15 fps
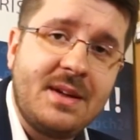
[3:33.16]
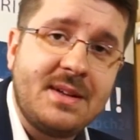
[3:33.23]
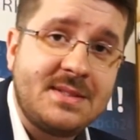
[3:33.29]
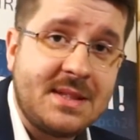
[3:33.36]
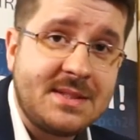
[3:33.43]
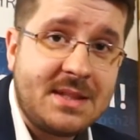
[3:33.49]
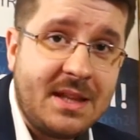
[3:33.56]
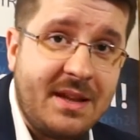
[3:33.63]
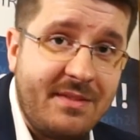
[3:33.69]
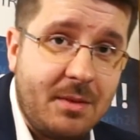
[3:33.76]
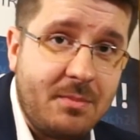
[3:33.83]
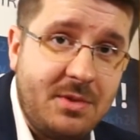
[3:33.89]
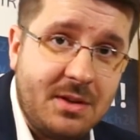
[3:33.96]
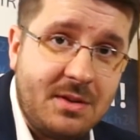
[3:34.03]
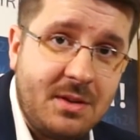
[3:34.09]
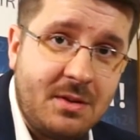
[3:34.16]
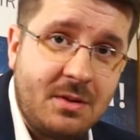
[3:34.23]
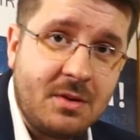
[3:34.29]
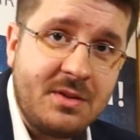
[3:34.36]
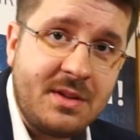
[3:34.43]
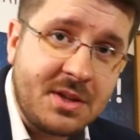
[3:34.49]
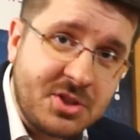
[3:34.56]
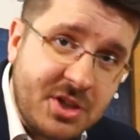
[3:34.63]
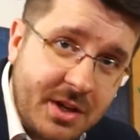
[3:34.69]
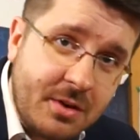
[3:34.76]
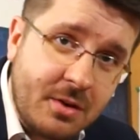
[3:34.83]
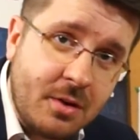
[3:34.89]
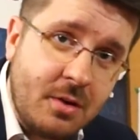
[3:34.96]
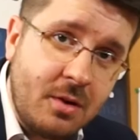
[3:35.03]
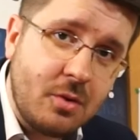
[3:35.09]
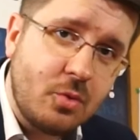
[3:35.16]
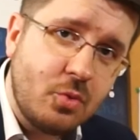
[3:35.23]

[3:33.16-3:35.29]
Zastanawia mnie tylko, dlaczego